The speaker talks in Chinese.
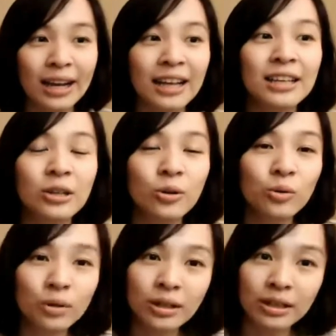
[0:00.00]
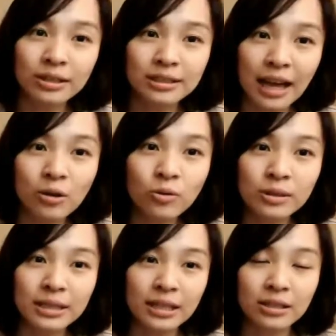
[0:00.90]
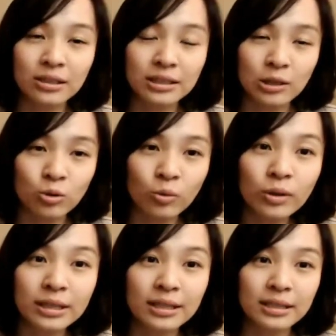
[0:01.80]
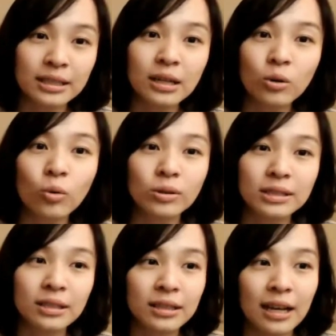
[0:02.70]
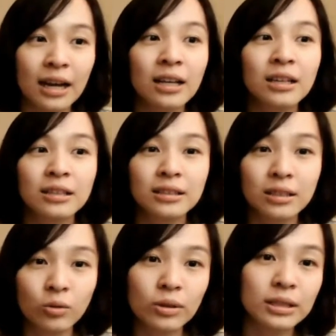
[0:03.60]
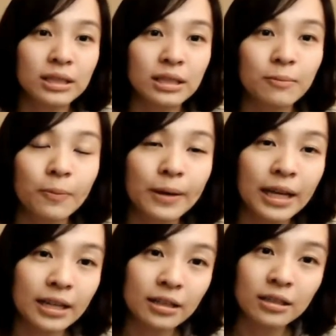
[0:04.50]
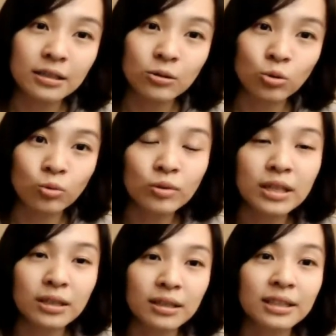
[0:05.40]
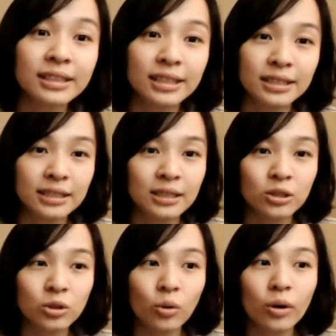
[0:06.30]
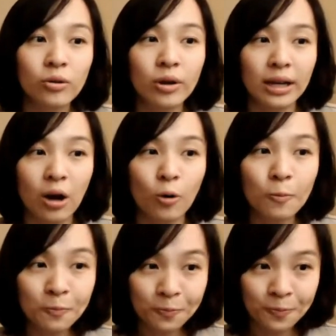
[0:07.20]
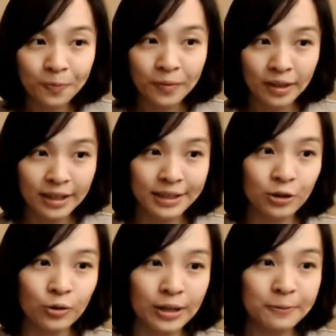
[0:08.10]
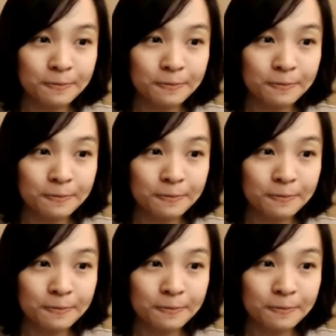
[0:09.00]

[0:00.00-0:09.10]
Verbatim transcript: 案，越多人参与这个解决问题的这个过程，那这个问题被处理的可能性就会越高。对。